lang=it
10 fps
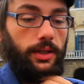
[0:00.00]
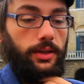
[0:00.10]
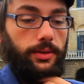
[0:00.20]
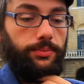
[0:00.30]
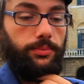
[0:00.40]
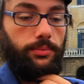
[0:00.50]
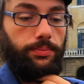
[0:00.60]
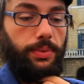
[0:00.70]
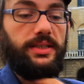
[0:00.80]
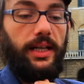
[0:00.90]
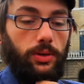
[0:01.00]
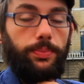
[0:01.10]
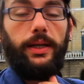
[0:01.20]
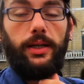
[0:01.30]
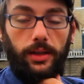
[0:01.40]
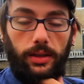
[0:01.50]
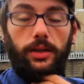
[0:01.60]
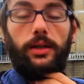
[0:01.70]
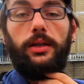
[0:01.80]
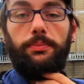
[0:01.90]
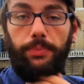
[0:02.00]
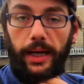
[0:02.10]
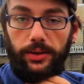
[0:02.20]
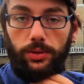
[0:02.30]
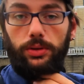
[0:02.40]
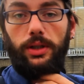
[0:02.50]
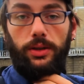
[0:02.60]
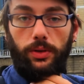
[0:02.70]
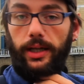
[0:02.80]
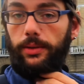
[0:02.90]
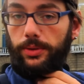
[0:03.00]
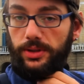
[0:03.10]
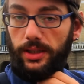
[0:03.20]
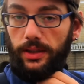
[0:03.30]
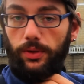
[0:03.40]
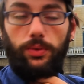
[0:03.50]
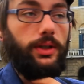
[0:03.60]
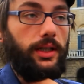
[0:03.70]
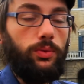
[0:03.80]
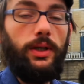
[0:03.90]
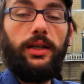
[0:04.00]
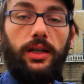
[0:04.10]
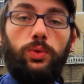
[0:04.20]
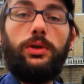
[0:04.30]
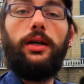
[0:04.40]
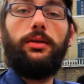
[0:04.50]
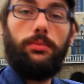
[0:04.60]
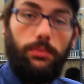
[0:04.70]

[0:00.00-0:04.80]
ehm, passando per l'impatto territoriale positivo, quindi una ricaduta